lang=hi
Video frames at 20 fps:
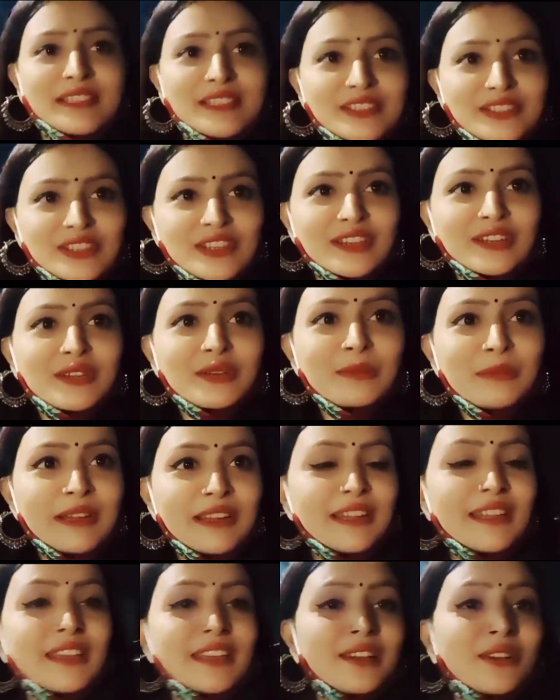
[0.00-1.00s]
कैसे मैंने
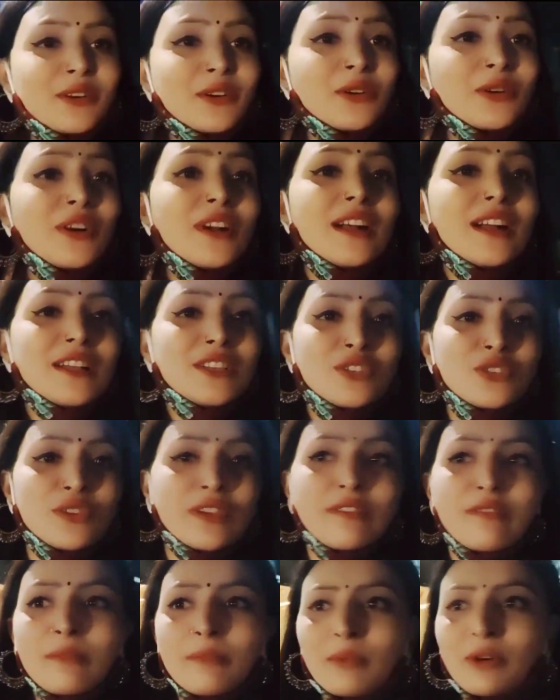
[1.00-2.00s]
सब कुछ करा हम
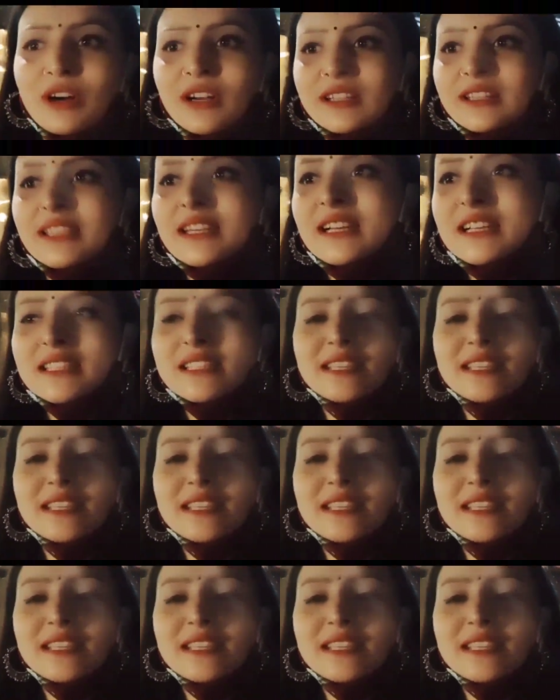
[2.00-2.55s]
सब ने मिल